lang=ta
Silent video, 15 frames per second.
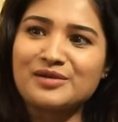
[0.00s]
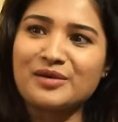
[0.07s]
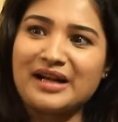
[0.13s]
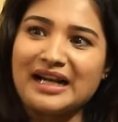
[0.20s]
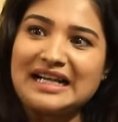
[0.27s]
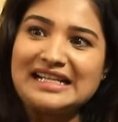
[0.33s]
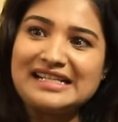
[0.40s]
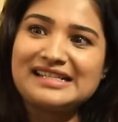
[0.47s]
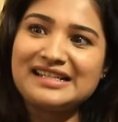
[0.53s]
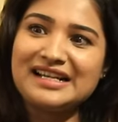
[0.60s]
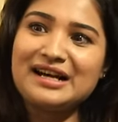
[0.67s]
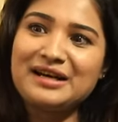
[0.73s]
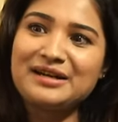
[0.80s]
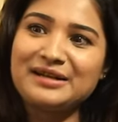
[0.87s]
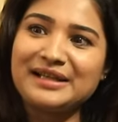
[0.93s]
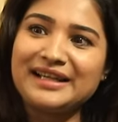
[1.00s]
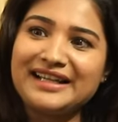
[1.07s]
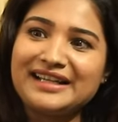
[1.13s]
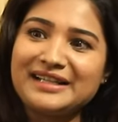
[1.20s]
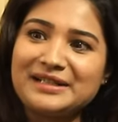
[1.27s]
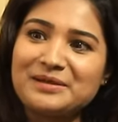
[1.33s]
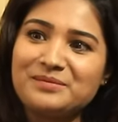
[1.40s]
ஸோ கடைசியாக
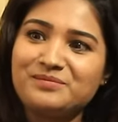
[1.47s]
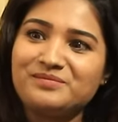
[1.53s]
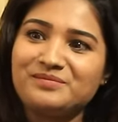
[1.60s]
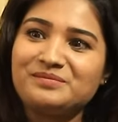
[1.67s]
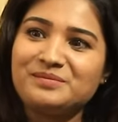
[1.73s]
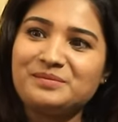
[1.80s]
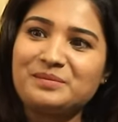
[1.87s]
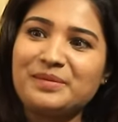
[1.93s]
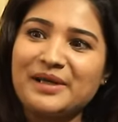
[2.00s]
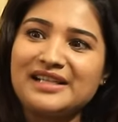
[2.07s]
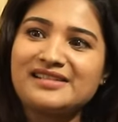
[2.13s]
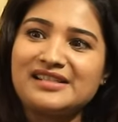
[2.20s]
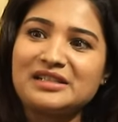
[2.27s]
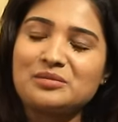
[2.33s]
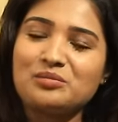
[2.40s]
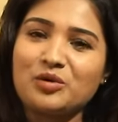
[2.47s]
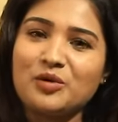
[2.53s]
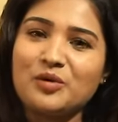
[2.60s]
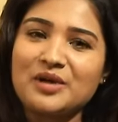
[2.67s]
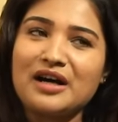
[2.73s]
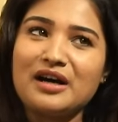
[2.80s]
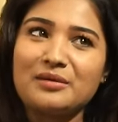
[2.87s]
என்கிட்ட பேசிட்டு
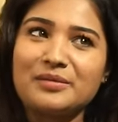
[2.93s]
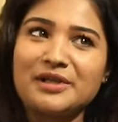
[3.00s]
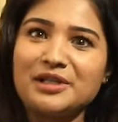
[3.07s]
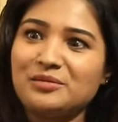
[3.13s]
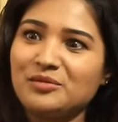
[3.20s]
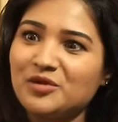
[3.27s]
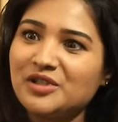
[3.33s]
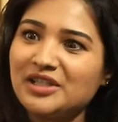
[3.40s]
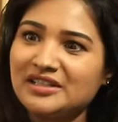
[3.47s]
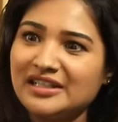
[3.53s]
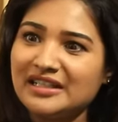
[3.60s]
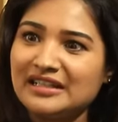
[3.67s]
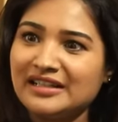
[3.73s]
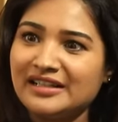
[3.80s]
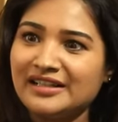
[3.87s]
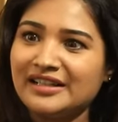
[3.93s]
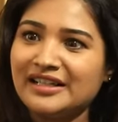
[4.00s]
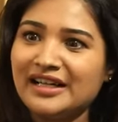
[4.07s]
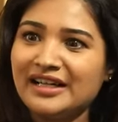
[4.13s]
போனா அப்படின்னும் போது அது என்னை